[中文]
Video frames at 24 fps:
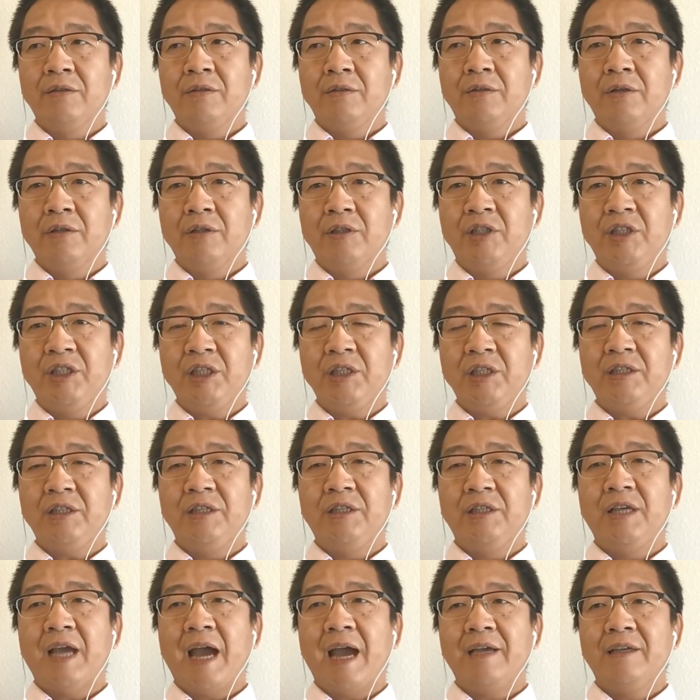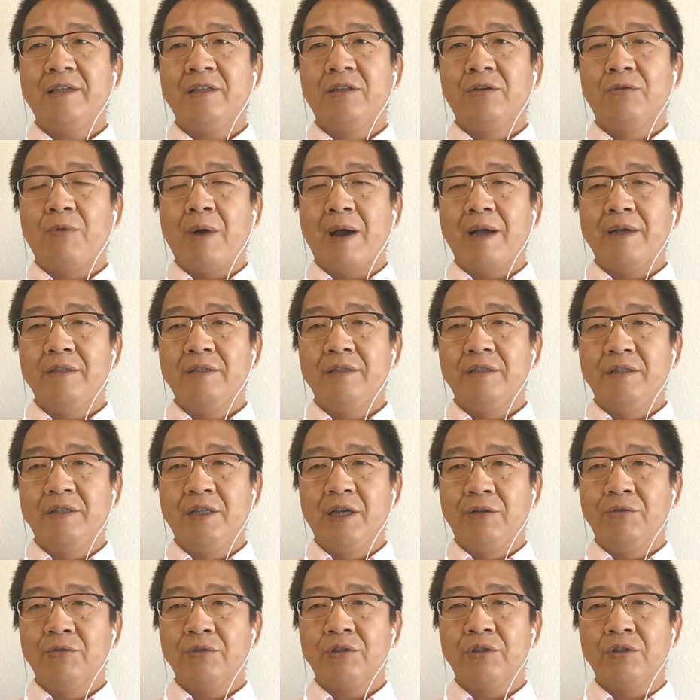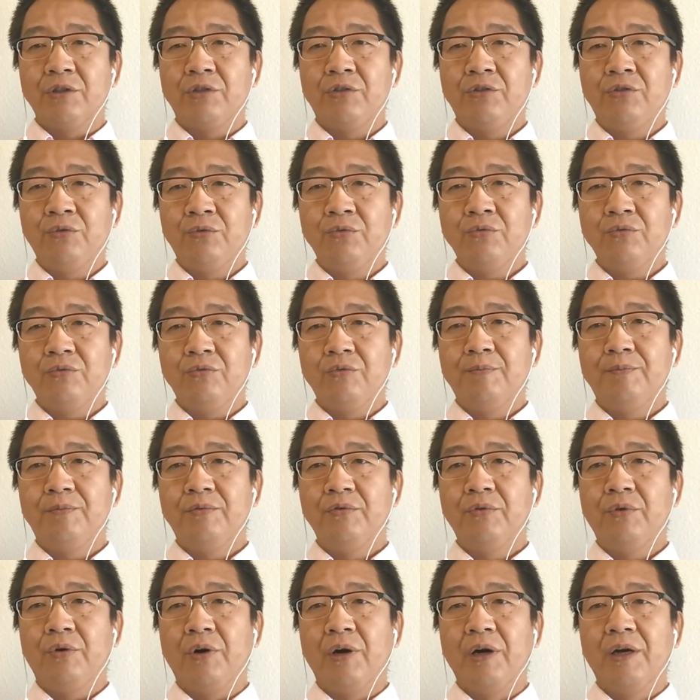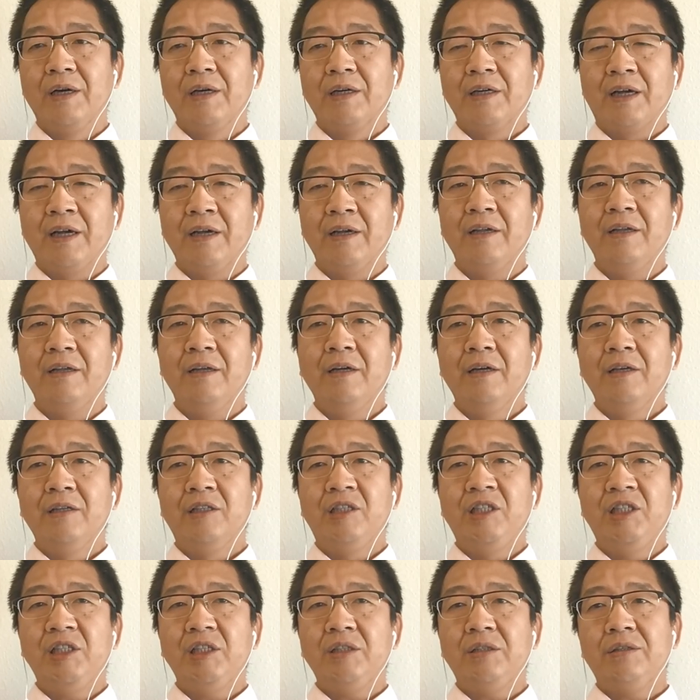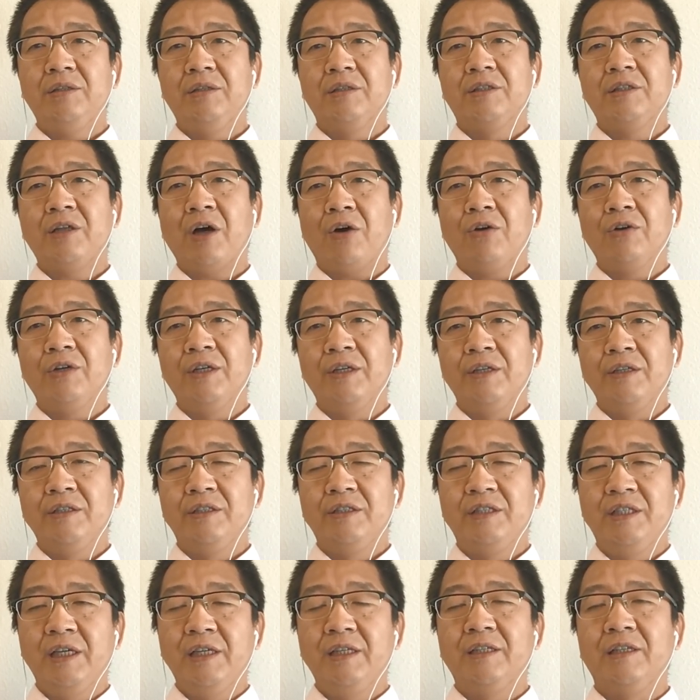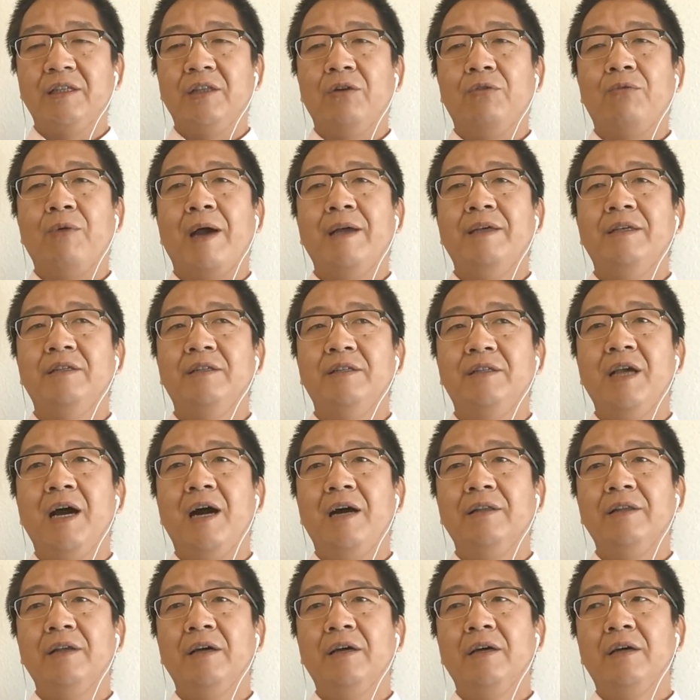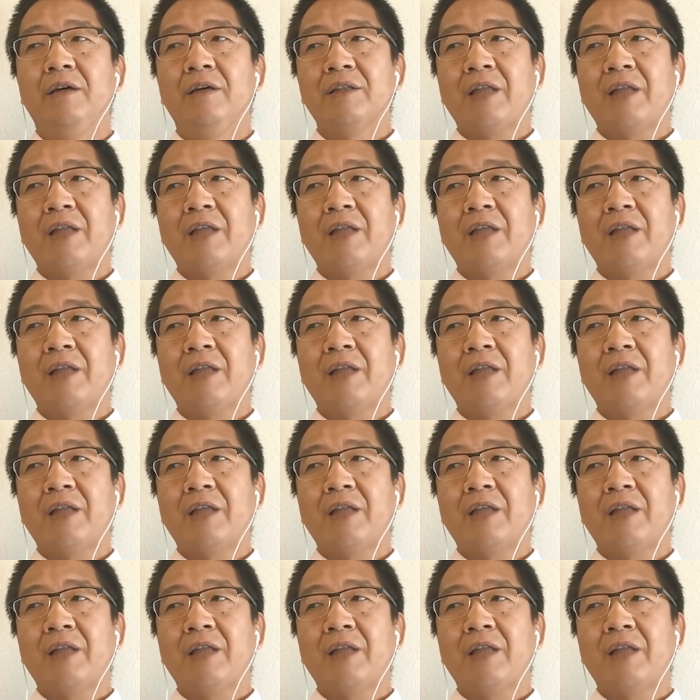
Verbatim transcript: 低地燕人的关系，也就是匈奴部落跟低地赵人、晋人的关系一样的。